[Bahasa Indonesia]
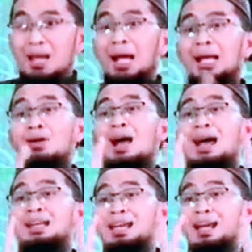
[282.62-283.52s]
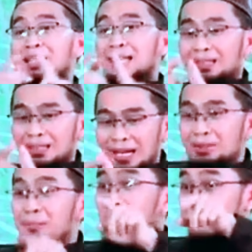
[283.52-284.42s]
Kalau ada yang
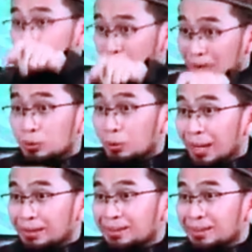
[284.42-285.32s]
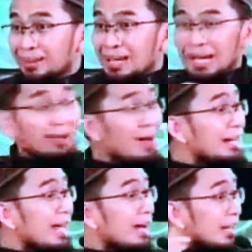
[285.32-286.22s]
dilahirkan berarti bukan Tuhan. Kalau
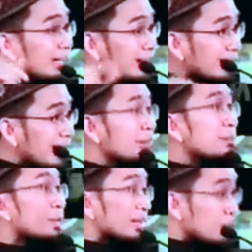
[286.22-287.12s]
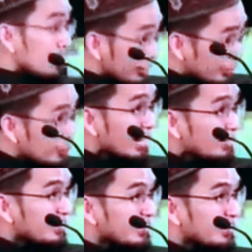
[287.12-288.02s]
ada yang melahirkan berarti bukan Tuhan.
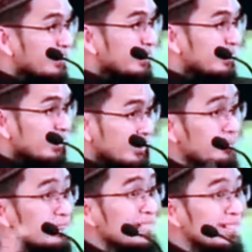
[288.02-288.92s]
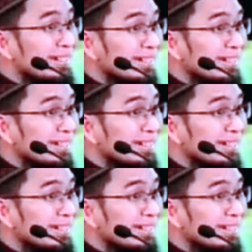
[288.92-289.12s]
Jelas sampai sini?